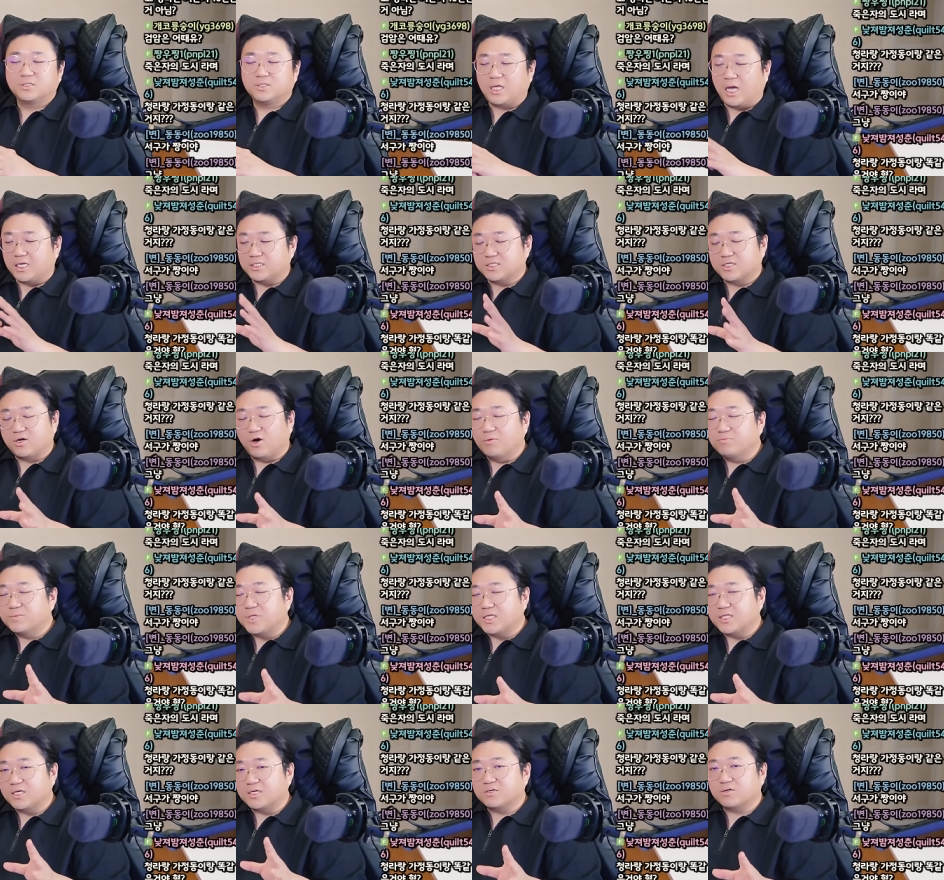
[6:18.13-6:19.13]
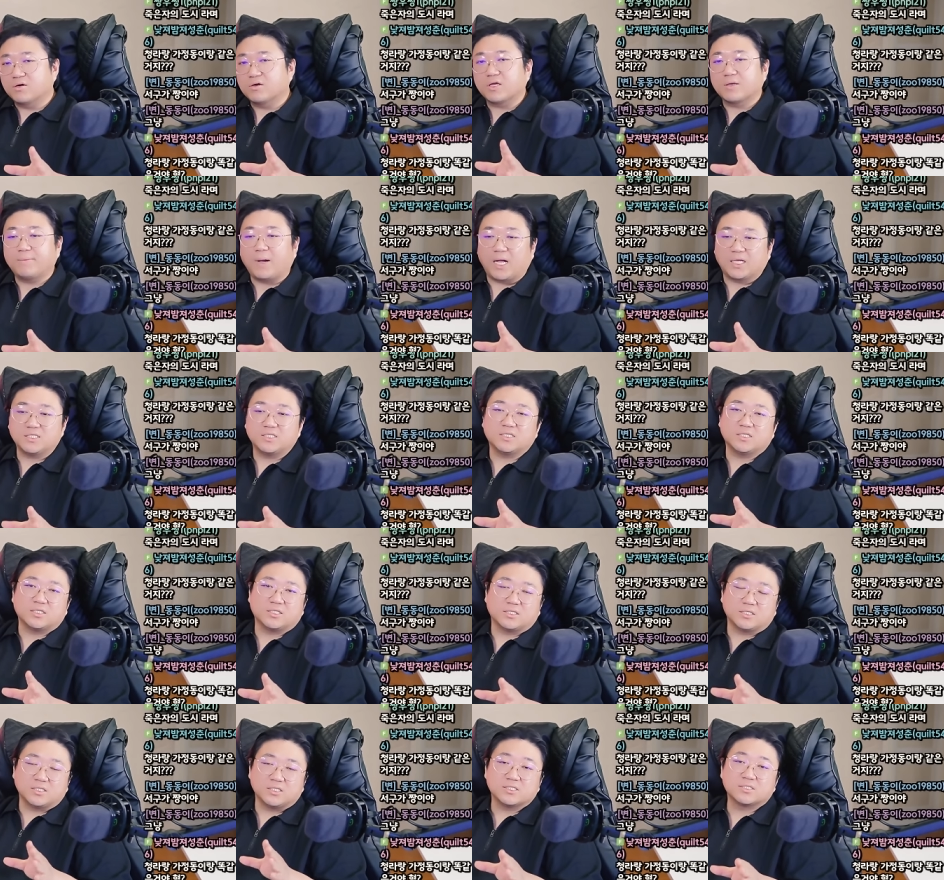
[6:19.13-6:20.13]
근데 아직 검단에 그런 게
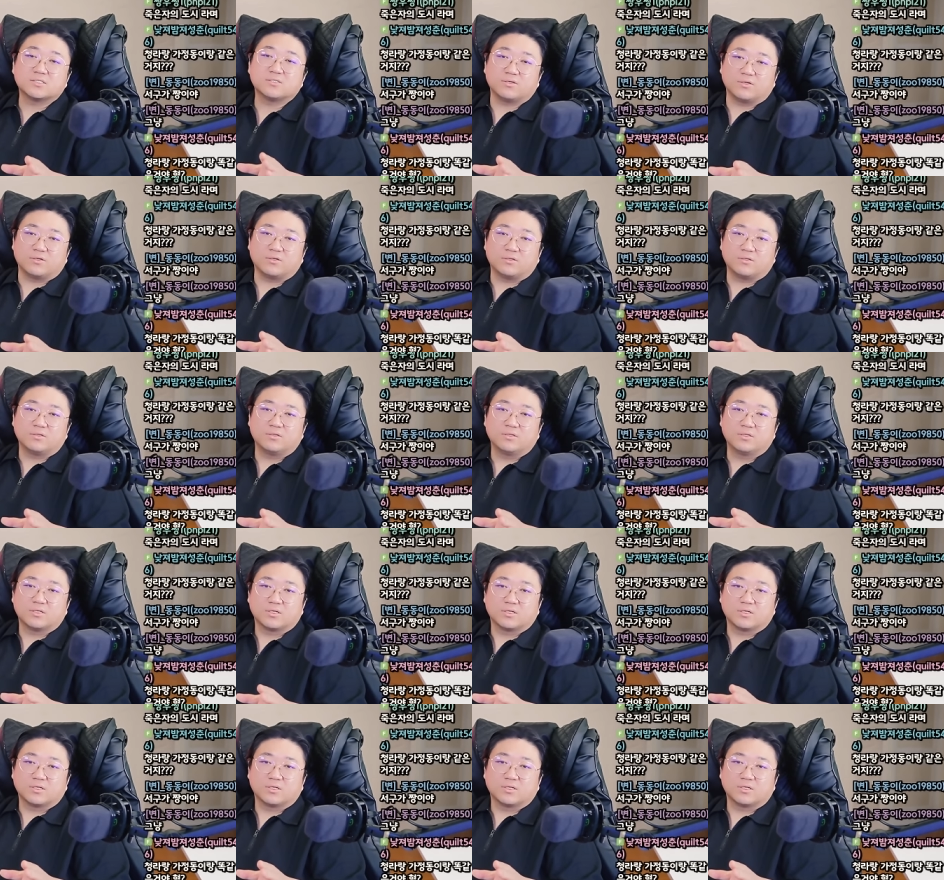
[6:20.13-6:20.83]
많이 있어.